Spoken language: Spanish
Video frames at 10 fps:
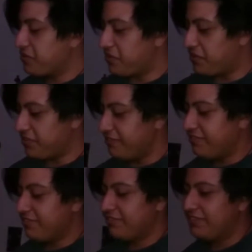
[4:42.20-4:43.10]
el
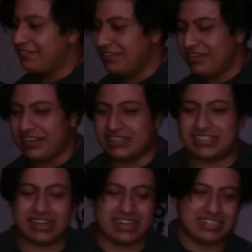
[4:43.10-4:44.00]
condón,
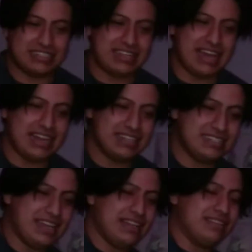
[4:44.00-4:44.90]
echarle
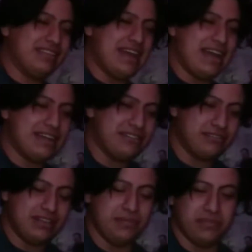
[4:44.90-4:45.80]
salsa,
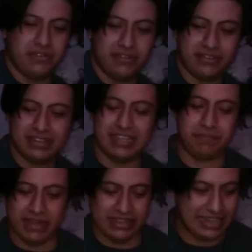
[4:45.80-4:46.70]
taco, limón
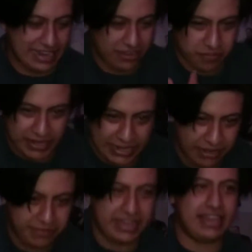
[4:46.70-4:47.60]
y para adentro para
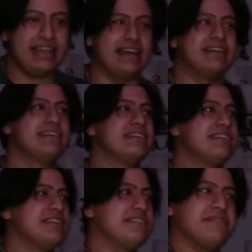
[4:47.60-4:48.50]
que lo venga
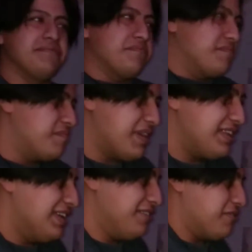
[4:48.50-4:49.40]

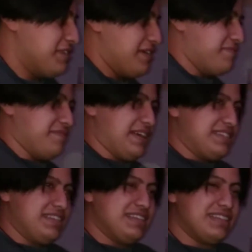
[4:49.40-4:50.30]
para adentro, o sea,
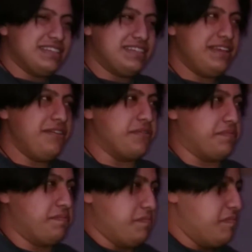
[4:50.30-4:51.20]
así de
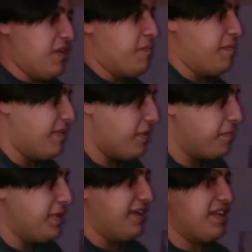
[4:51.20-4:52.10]
sencillo. Me lo
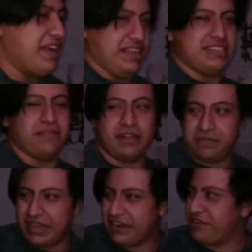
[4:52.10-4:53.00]
preparo bien, ha de
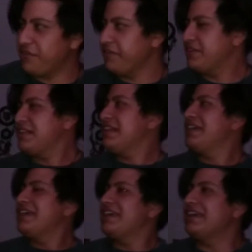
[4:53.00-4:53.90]
saber bien, ¿no?
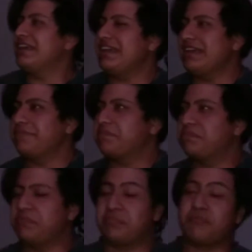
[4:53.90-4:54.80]
Y
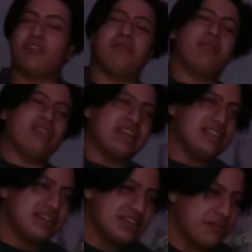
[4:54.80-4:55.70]
mm, como
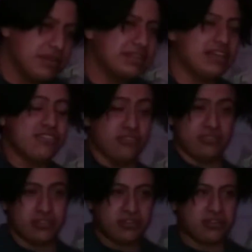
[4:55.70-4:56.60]
podrán darse cuenta,
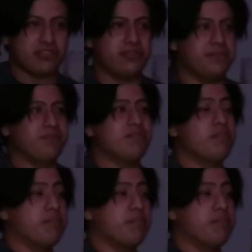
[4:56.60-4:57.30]
yo soy gordo,